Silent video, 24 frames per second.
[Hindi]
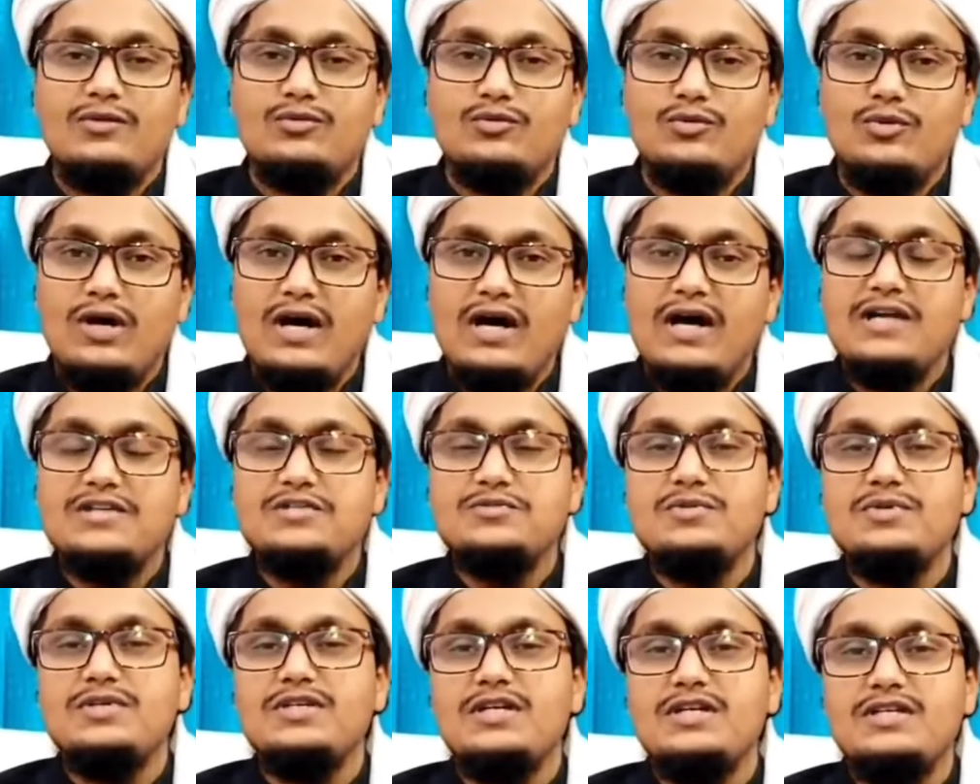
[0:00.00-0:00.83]
तो
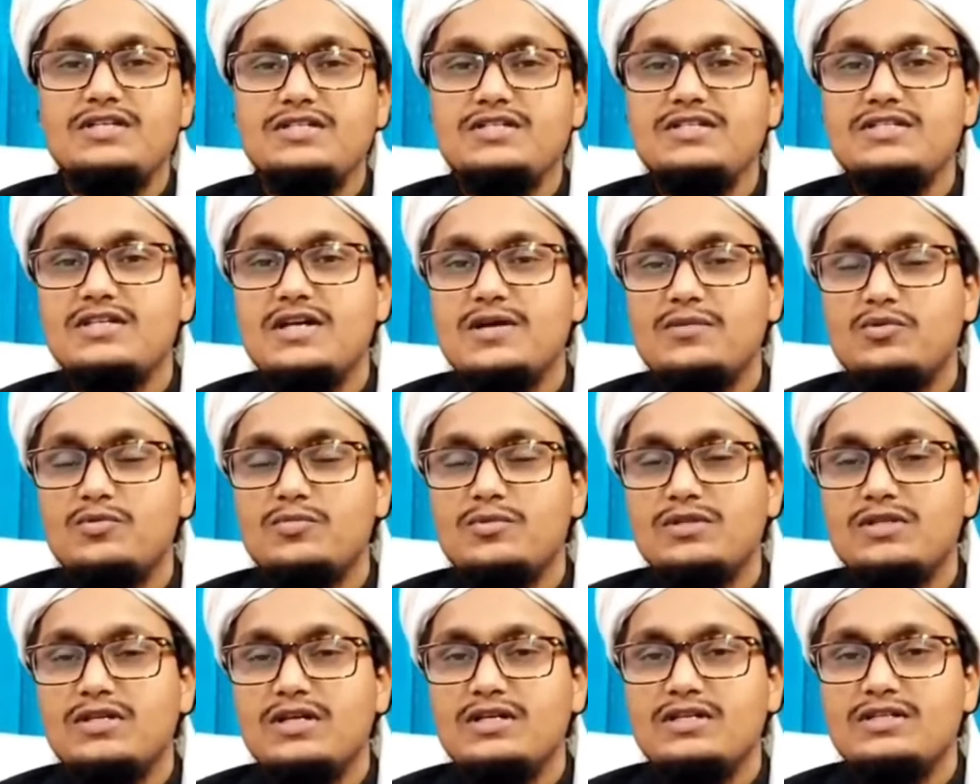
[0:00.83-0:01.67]
आज मैं यही चीज़ आपको
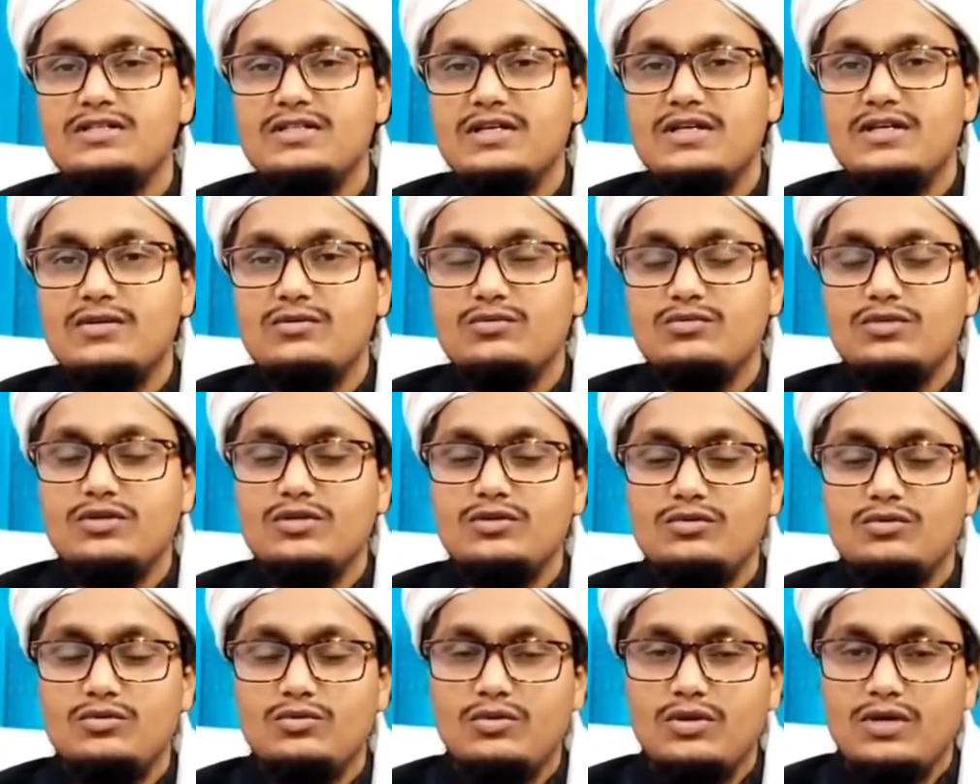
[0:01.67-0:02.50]
बताने जा रहा हूँ
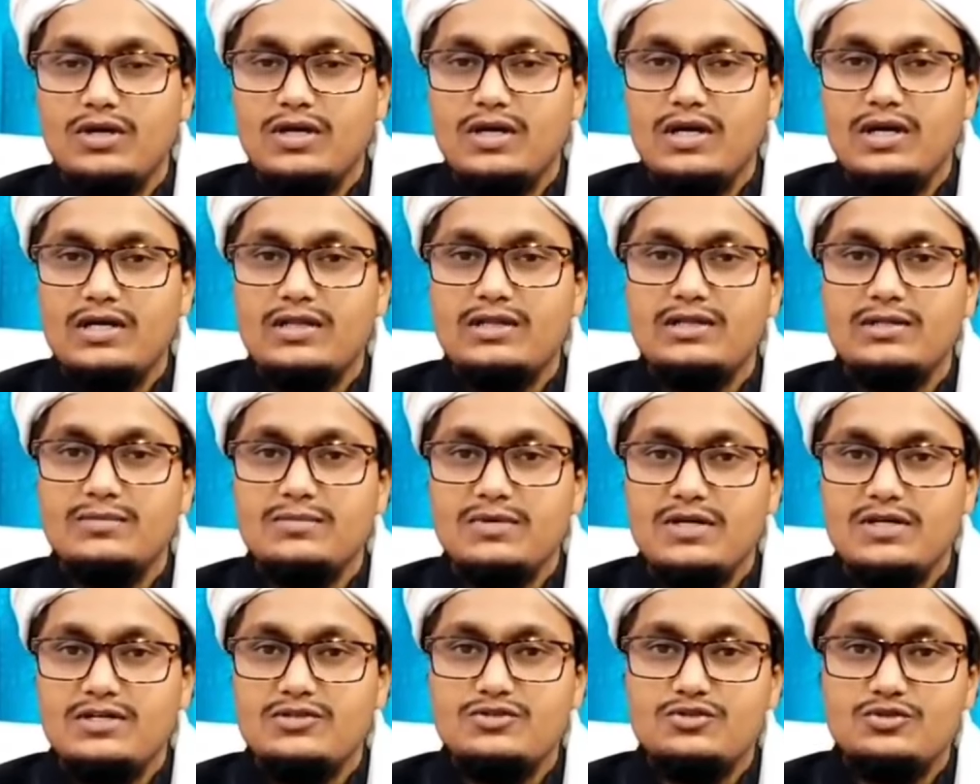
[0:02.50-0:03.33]
कि दो रकात
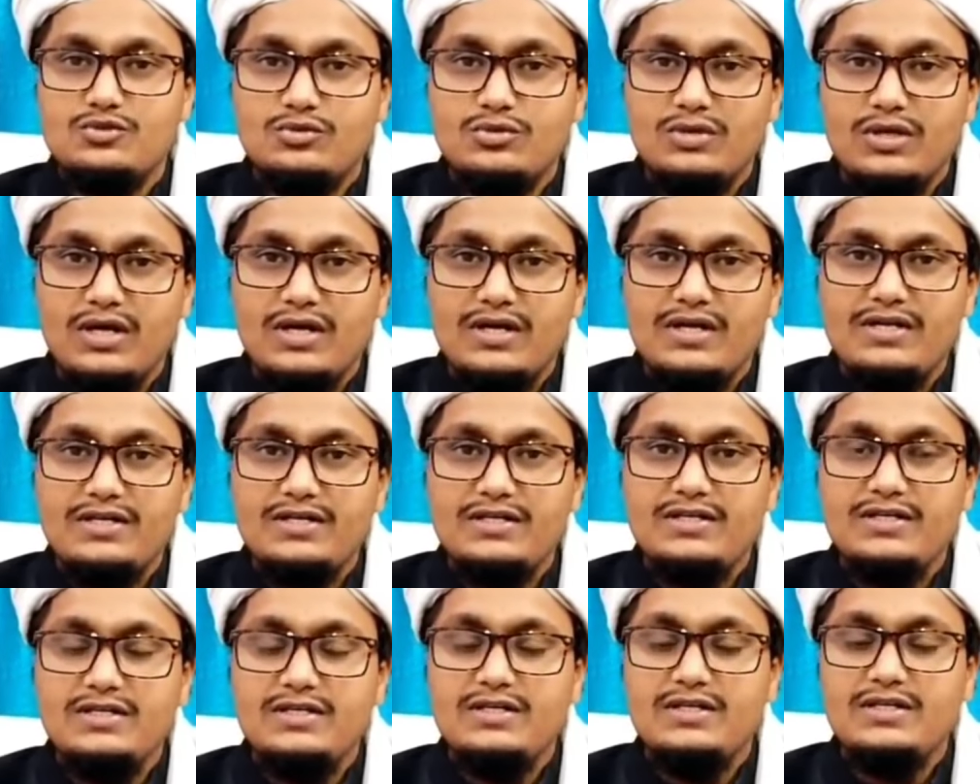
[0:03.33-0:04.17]
नमाज शुक्राने
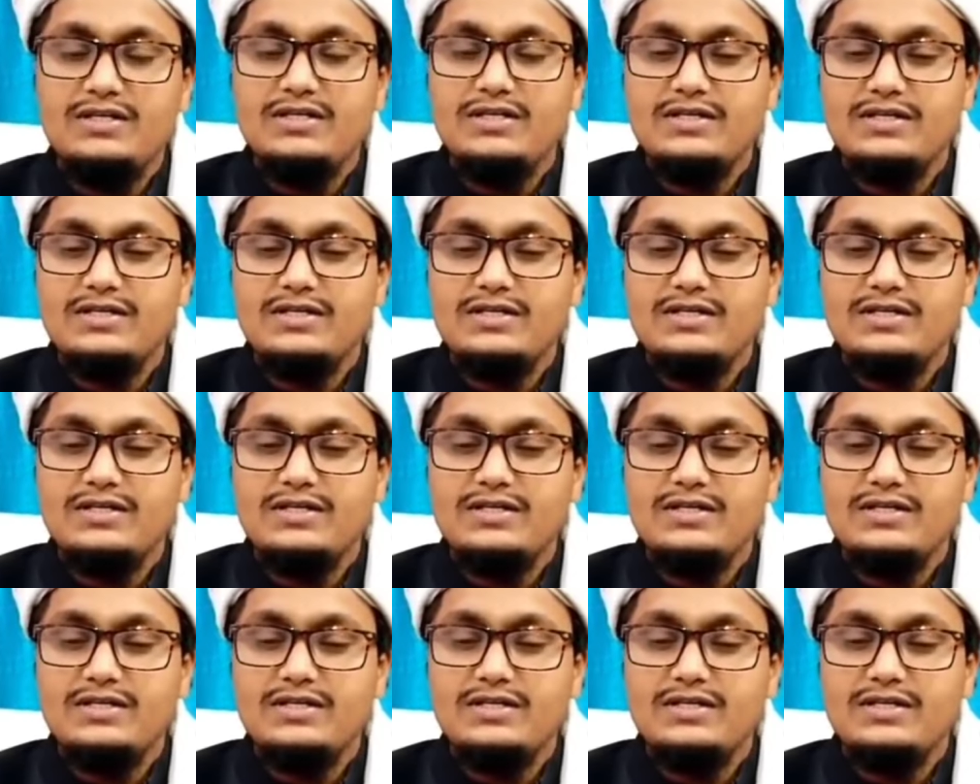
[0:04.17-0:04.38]
की